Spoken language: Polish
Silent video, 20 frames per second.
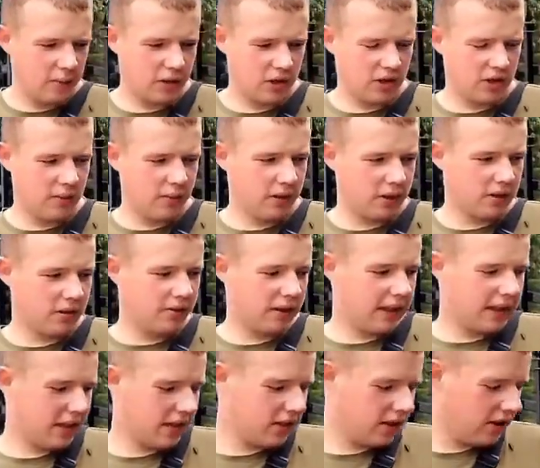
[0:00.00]

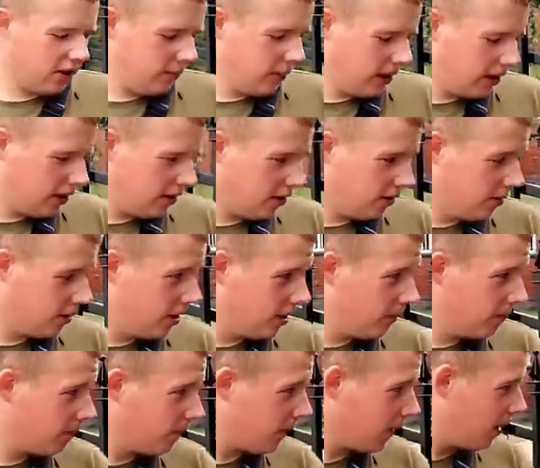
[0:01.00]
przedsiębiorców, ale także gminy, no
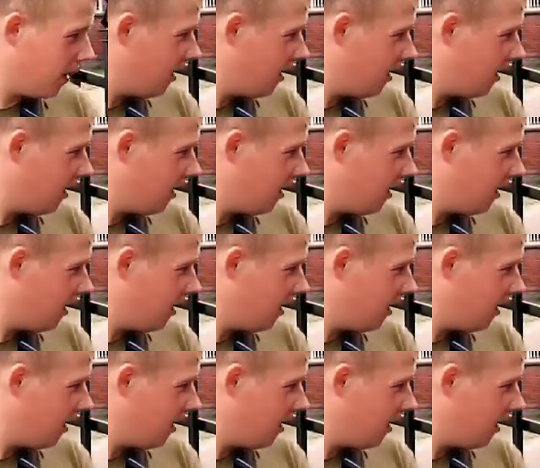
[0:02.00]
bo